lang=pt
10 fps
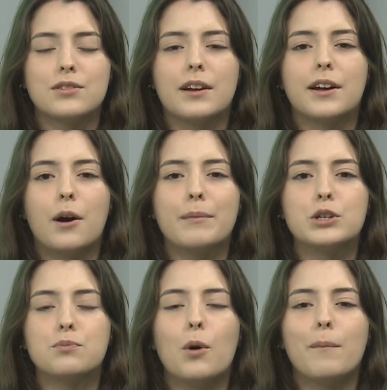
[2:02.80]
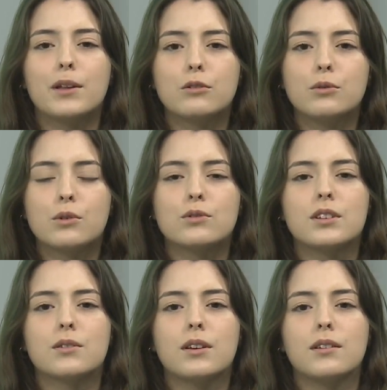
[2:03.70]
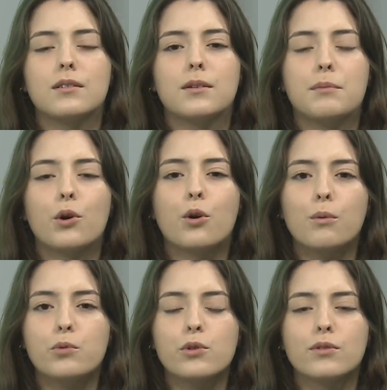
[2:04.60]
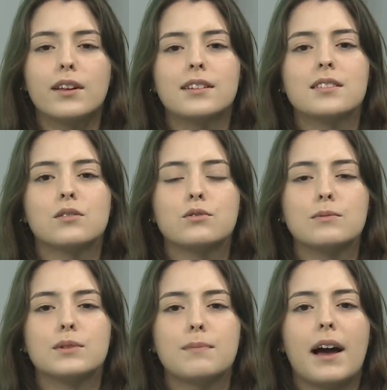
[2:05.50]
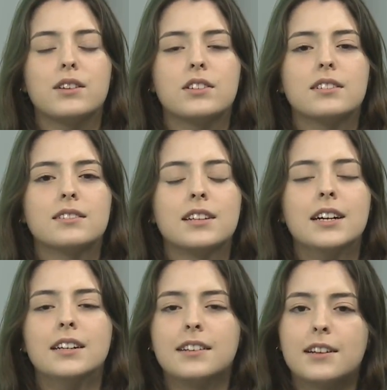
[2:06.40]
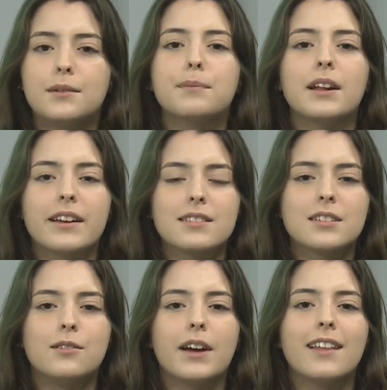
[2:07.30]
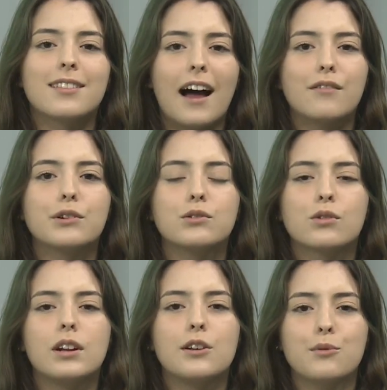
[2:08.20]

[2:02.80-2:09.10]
né? É realmente o momento do Cruzeiro que, que piorou muito né, nessas últimas partidas. Então, pela questão rentável, eu escolheria o